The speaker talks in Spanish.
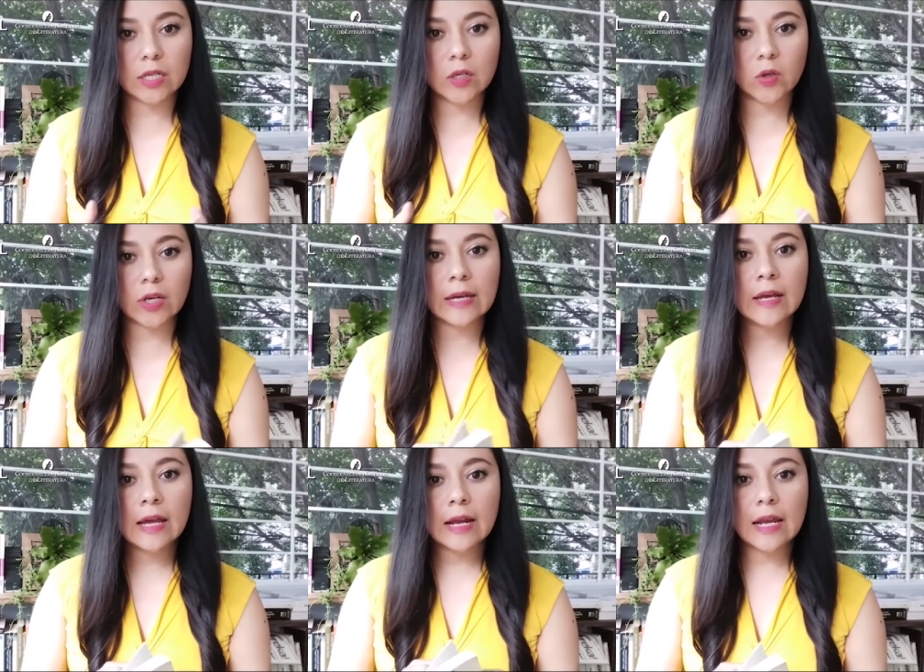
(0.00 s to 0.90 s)
Y creo que
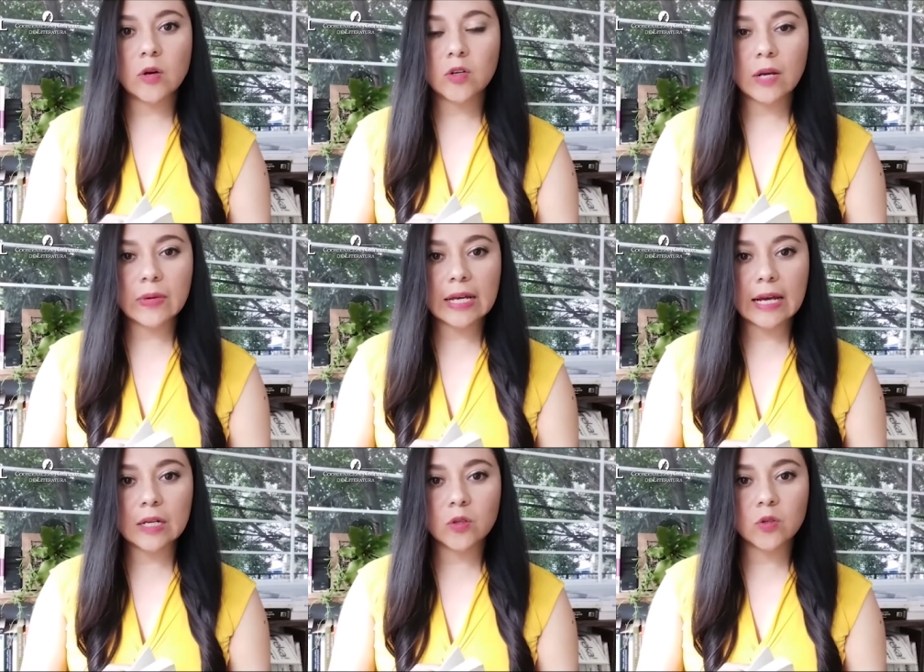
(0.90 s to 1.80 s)
Leona
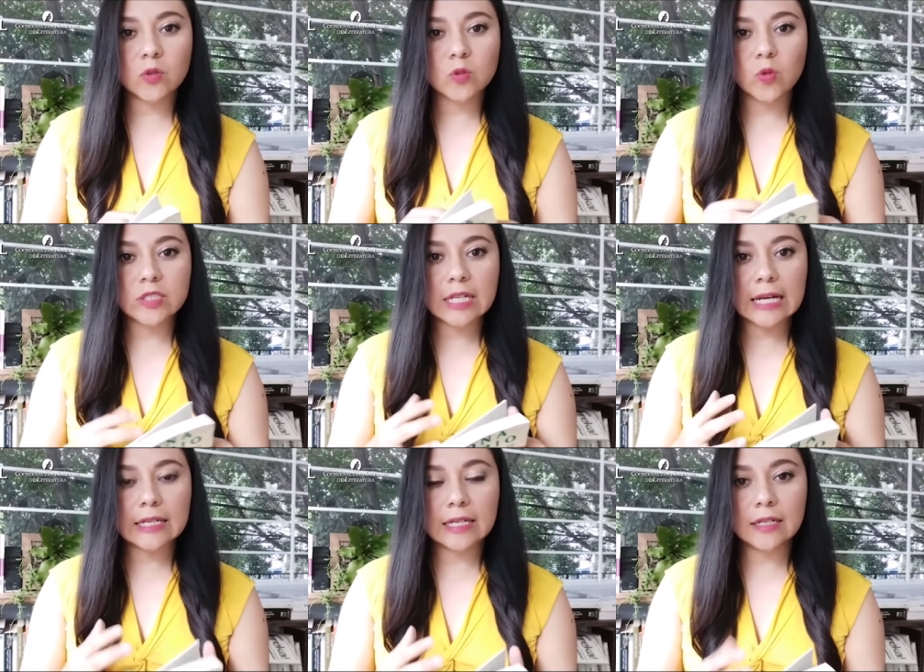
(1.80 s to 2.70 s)
Vicario nos muestra
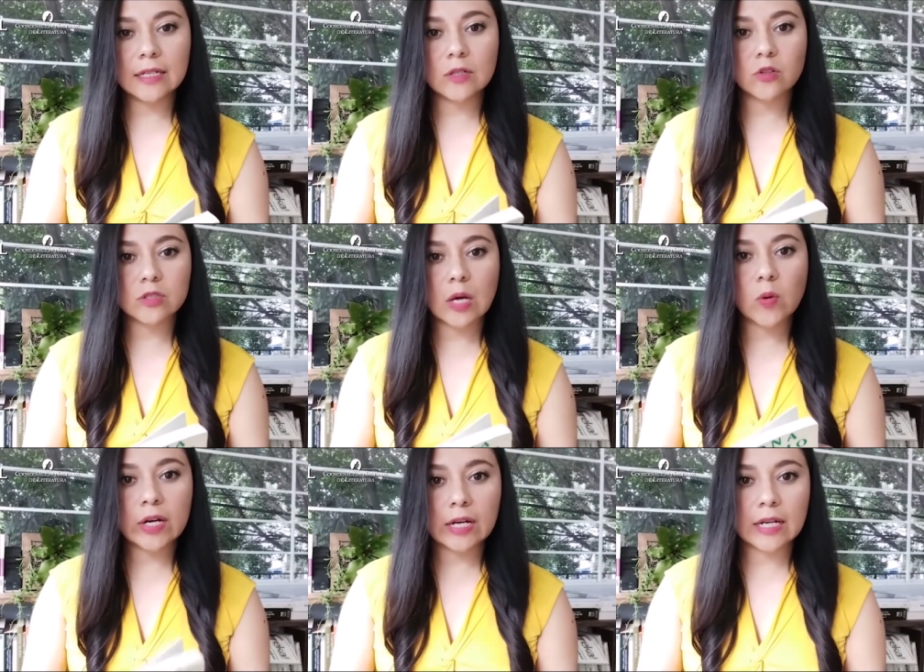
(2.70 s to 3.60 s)
aquí y nos da
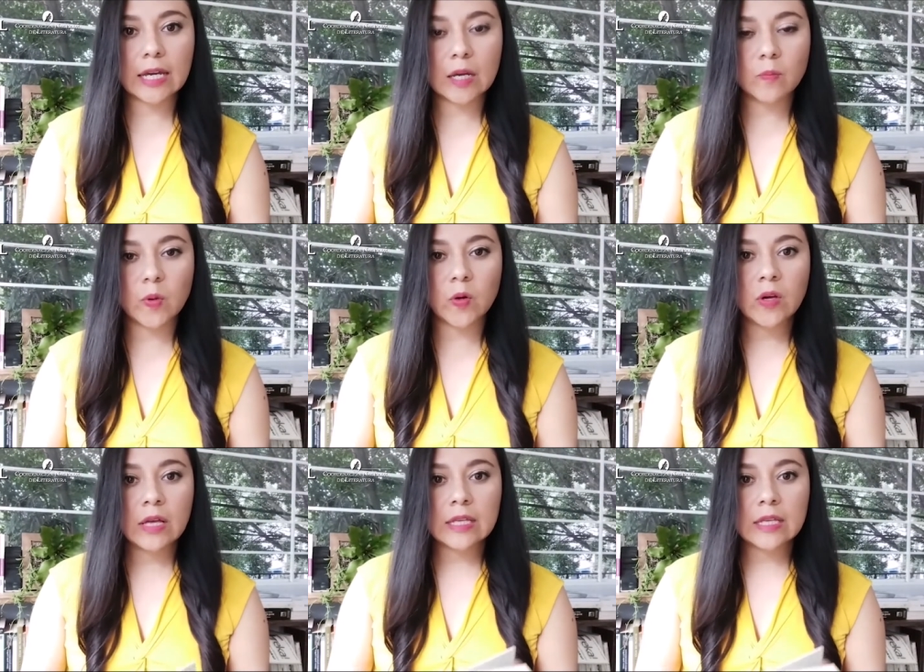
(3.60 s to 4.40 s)
un gran ejemplo